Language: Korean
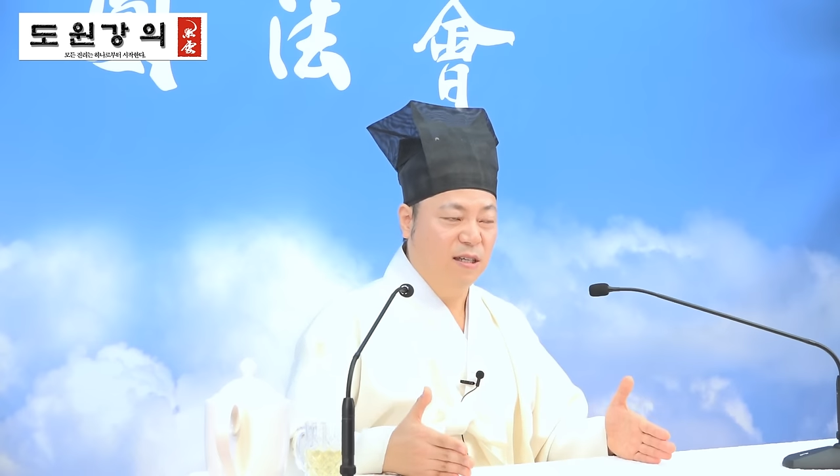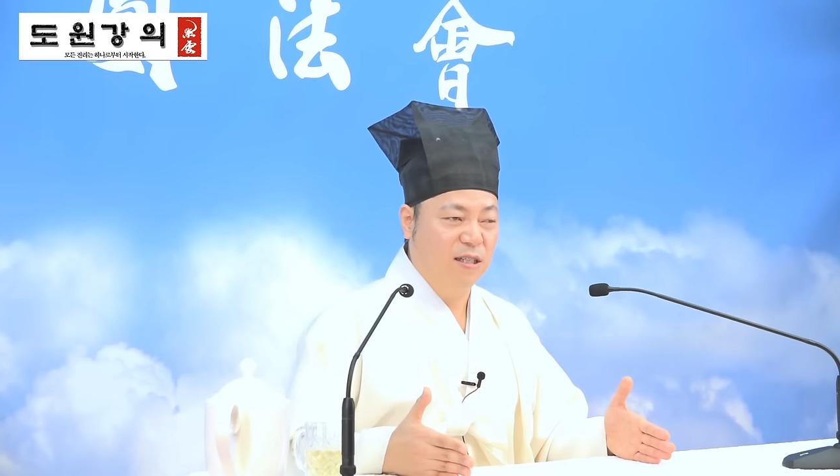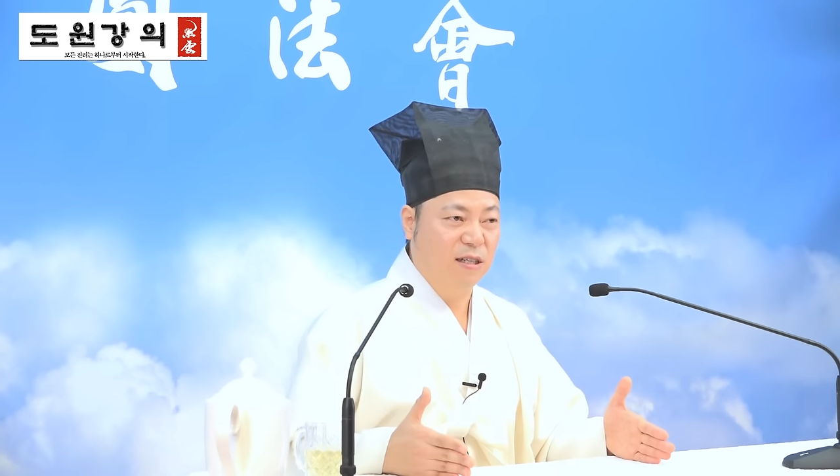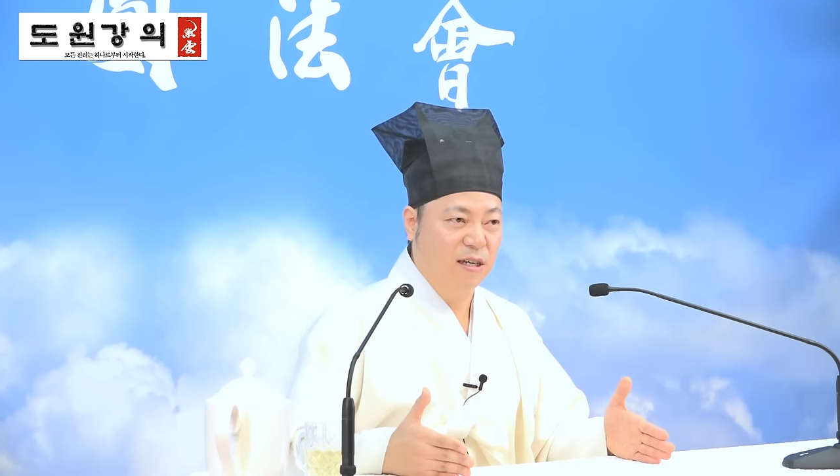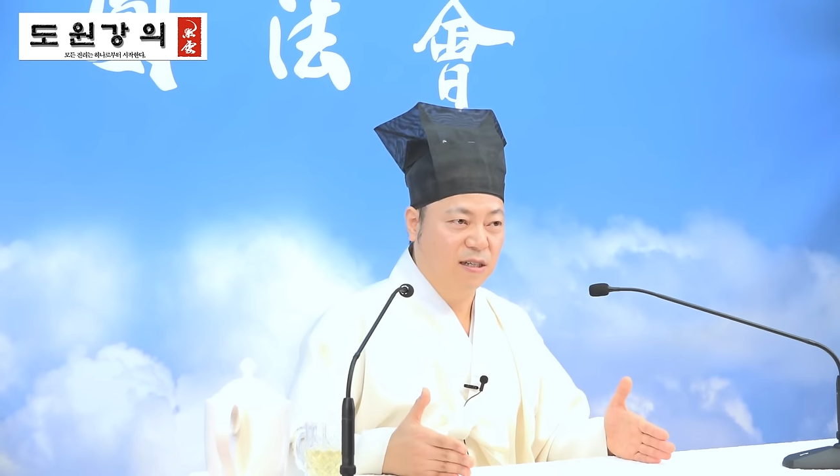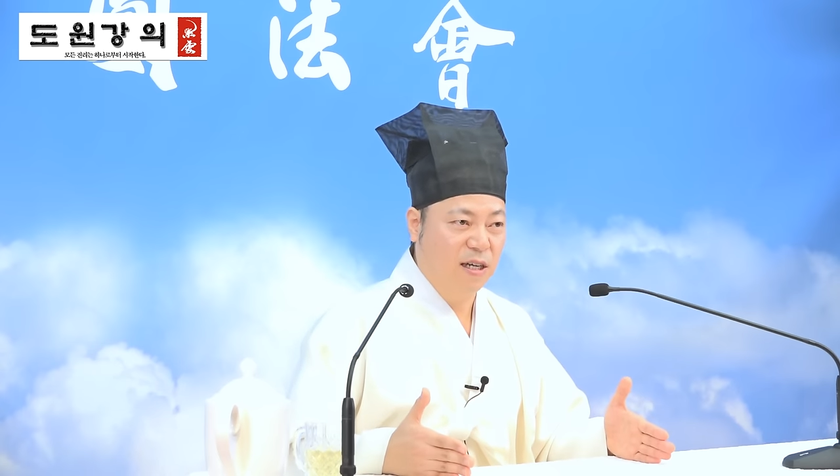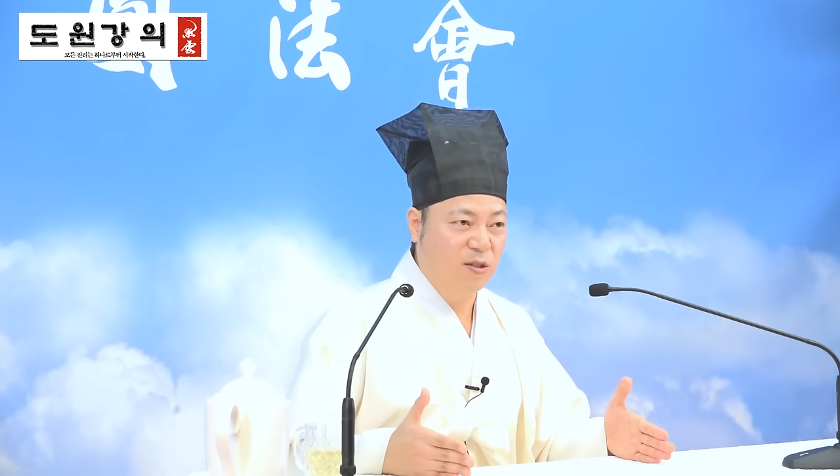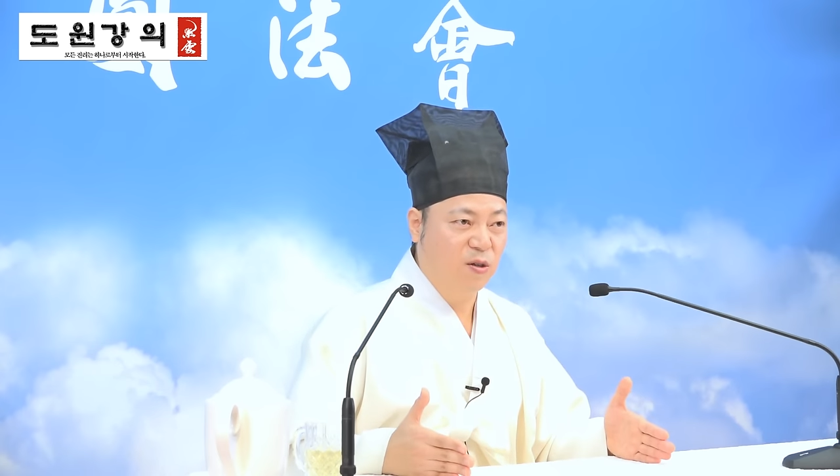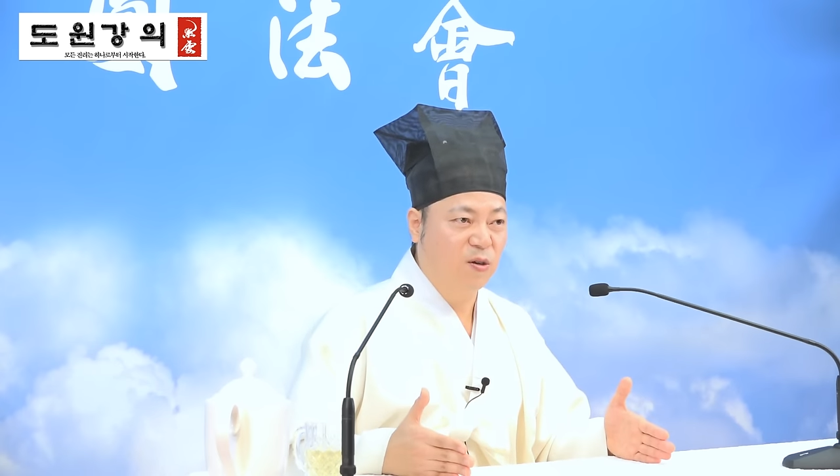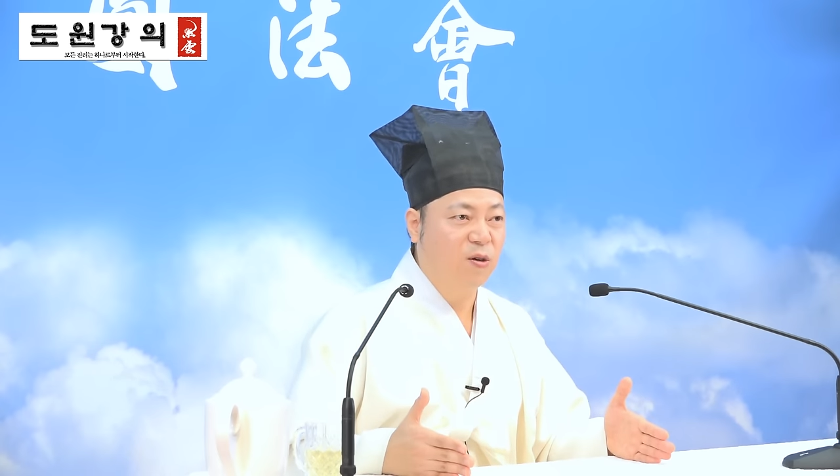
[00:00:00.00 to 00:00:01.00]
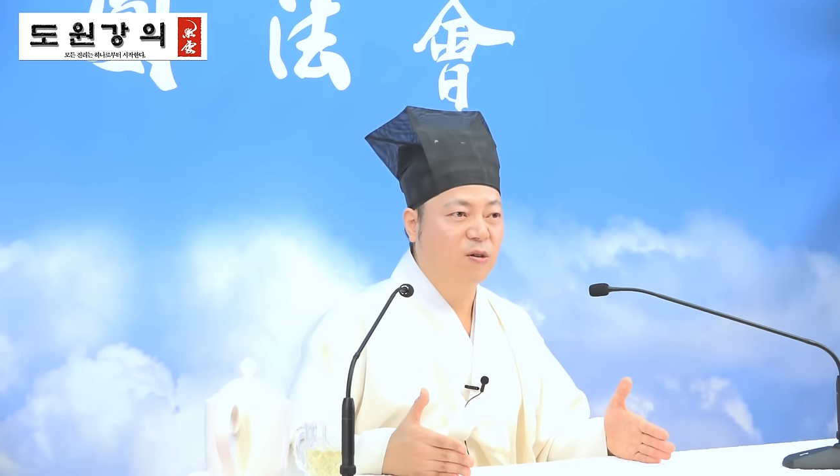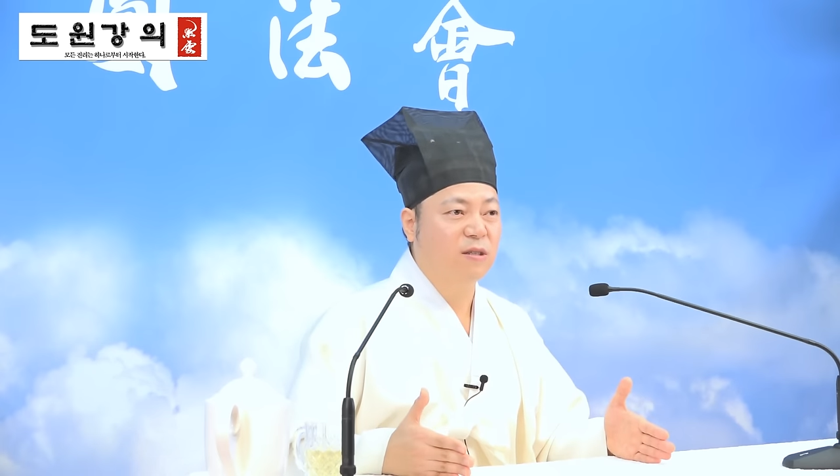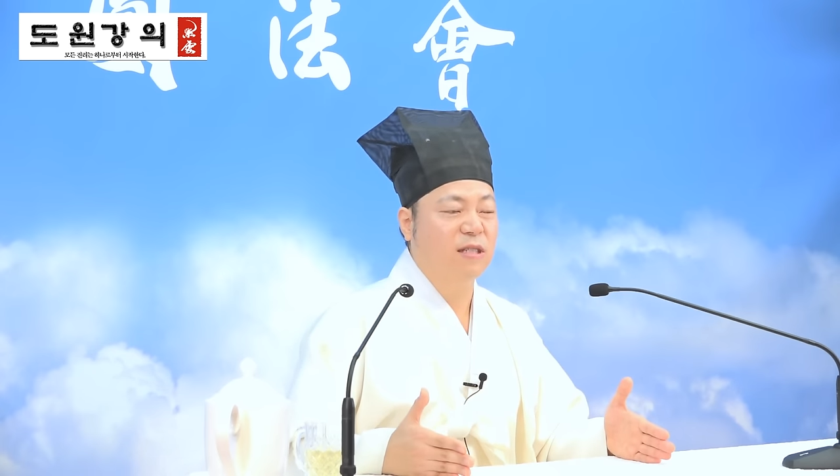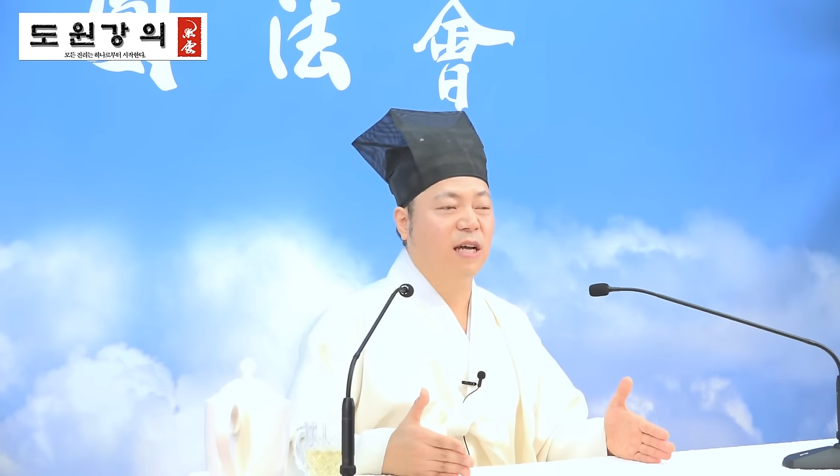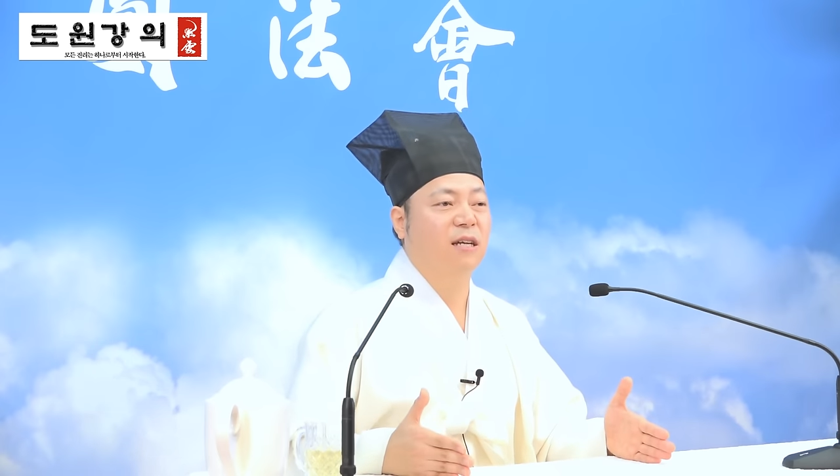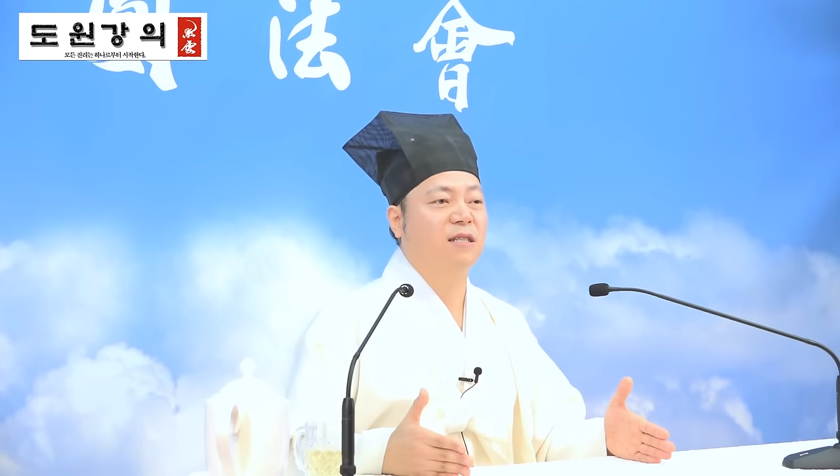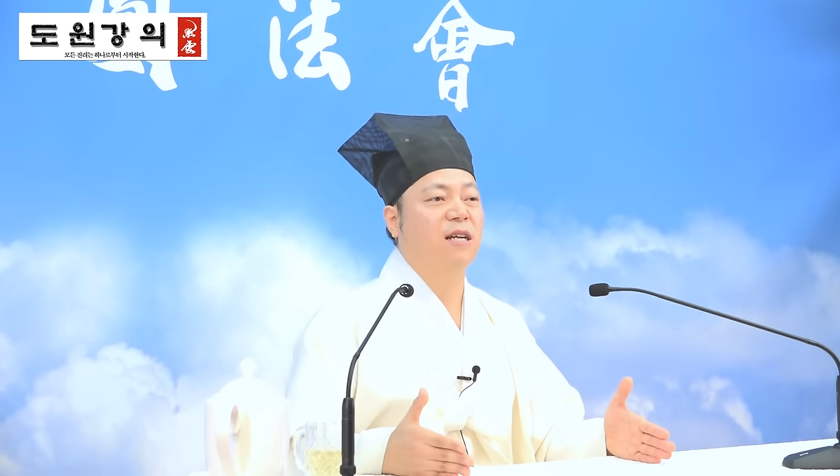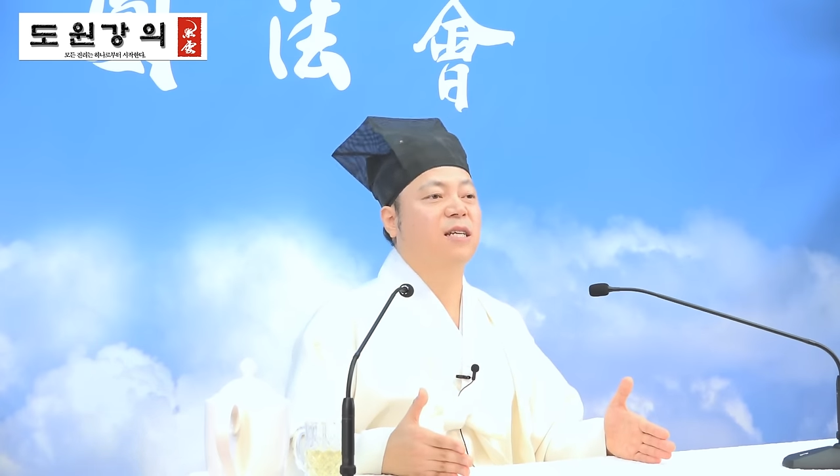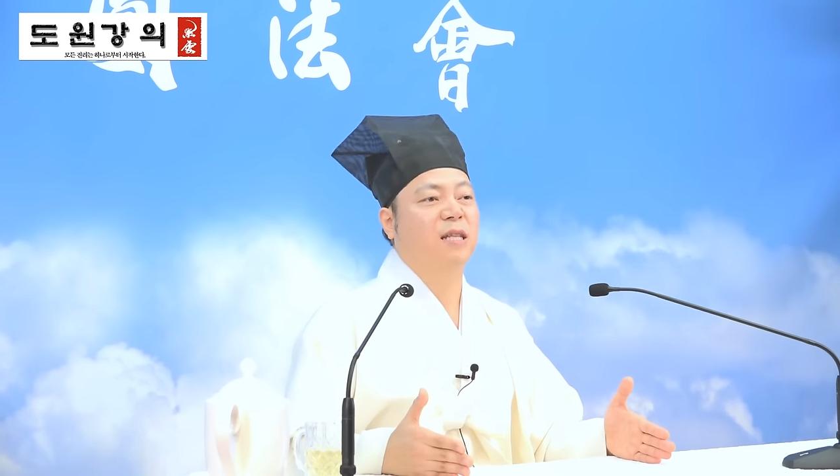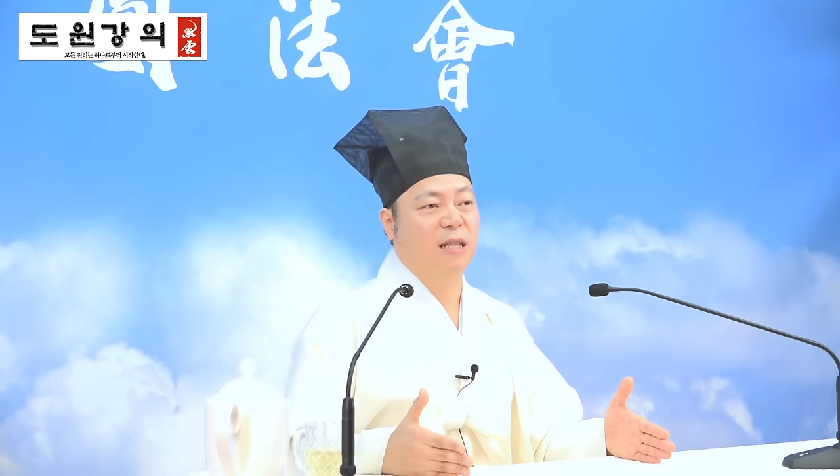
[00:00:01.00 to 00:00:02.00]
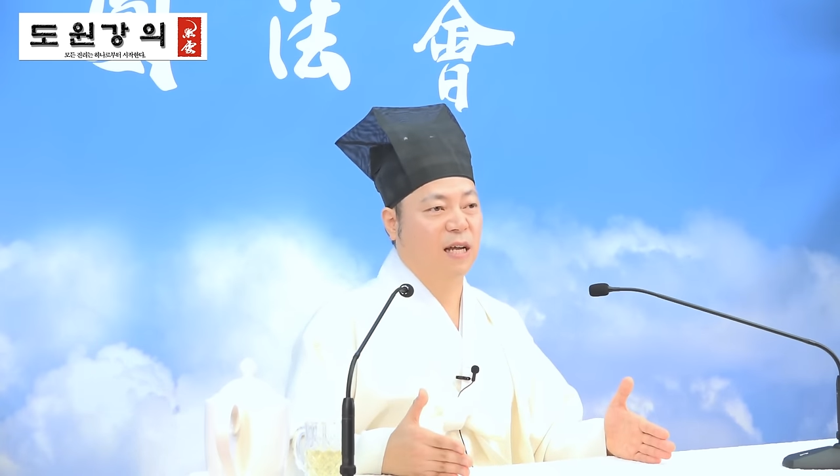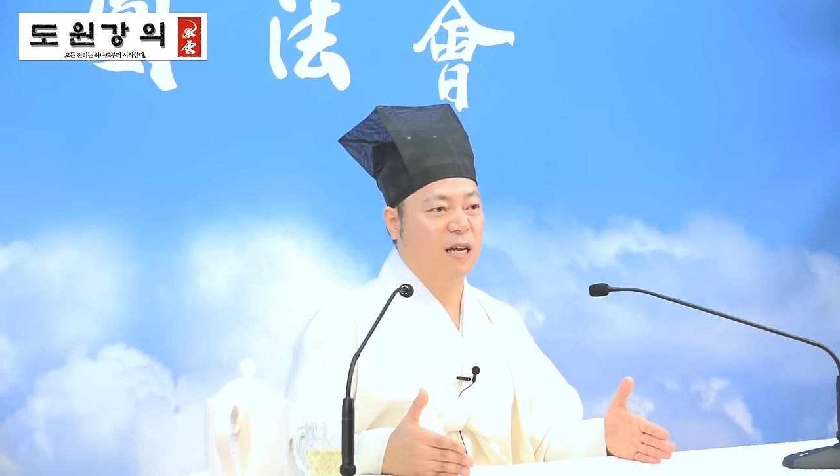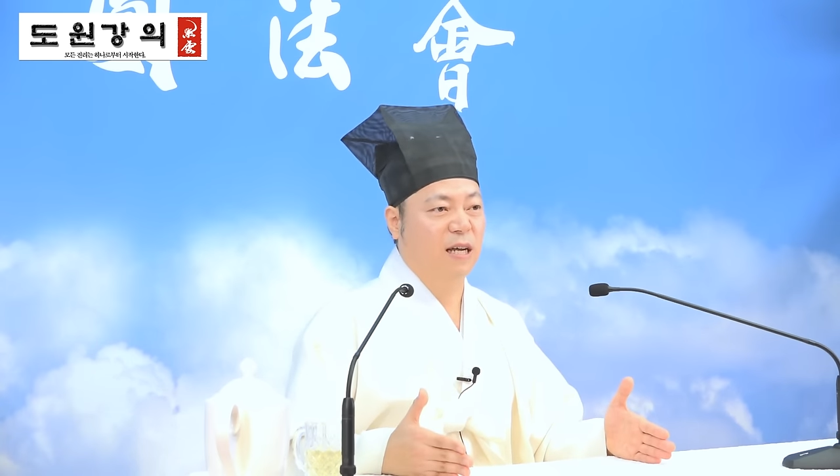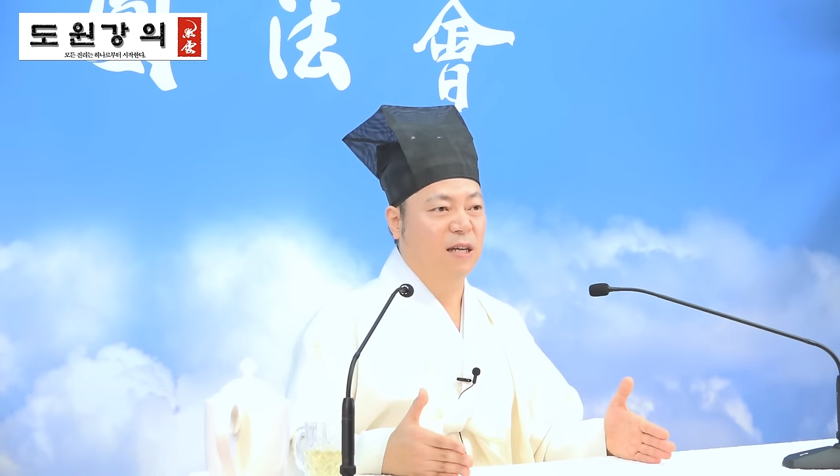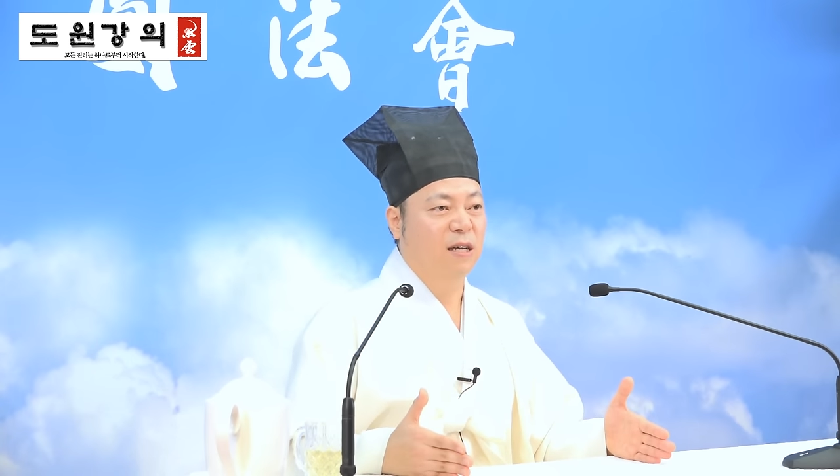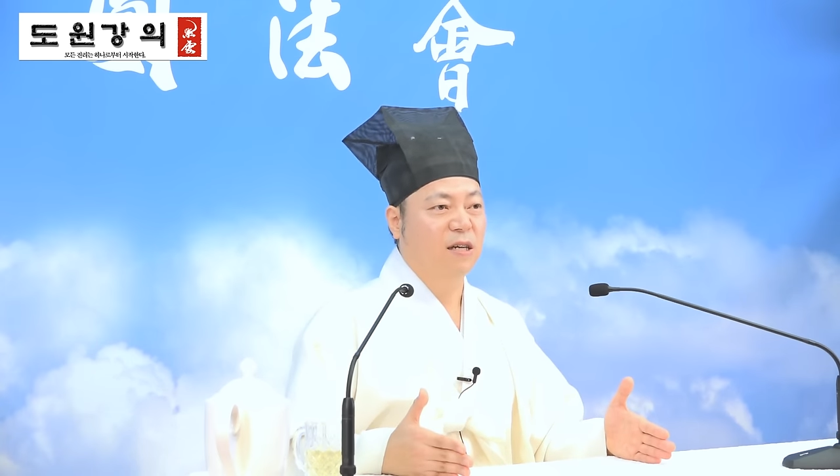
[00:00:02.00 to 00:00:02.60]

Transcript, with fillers: 이사를 가서 잘 살겠다.